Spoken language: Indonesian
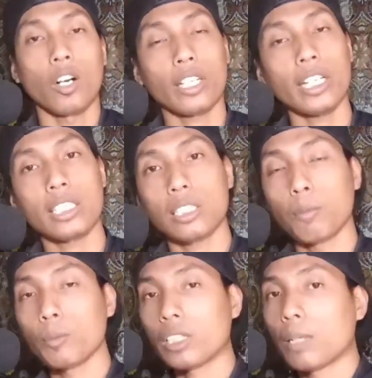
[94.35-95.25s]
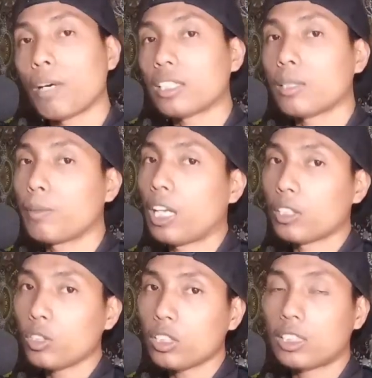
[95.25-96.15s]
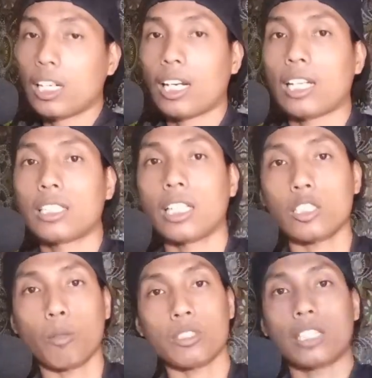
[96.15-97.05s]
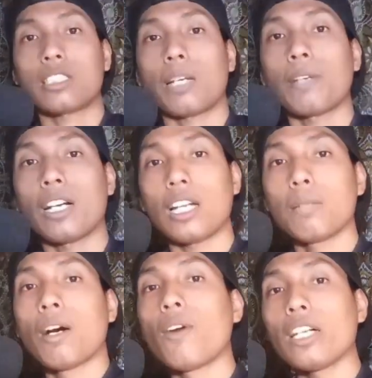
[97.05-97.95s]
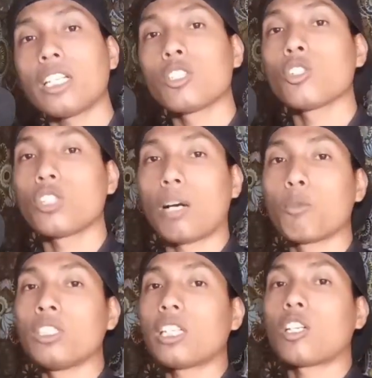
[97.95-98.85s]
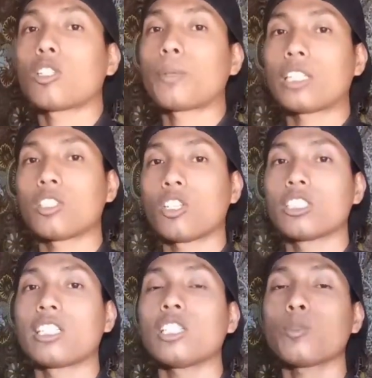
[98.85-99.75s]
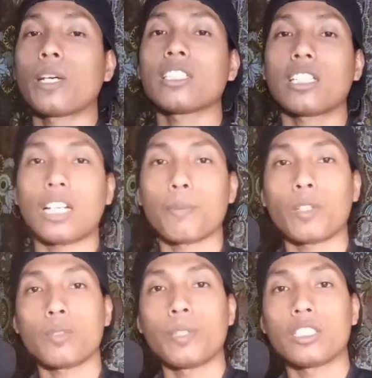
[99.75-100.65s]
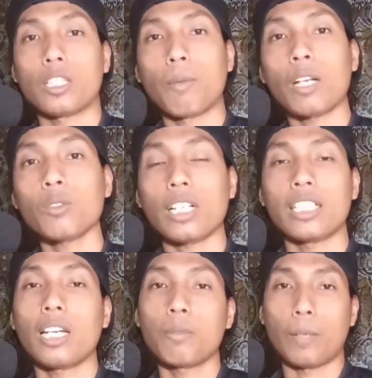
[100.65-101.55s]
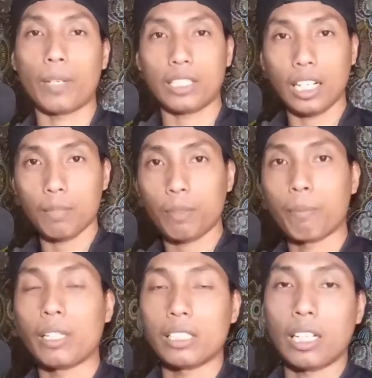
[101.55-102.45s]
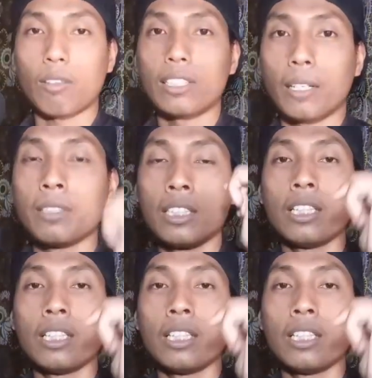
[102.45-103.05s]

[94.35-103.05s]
Oke, sebelum kita bahas lebih lanjut, silahkan klik tombol subscribe yang ada di bawah dan juga bunyikan notifikasi loncengnya supaya saat upload video terbaru kalian mendapatkan pemberitahuannya.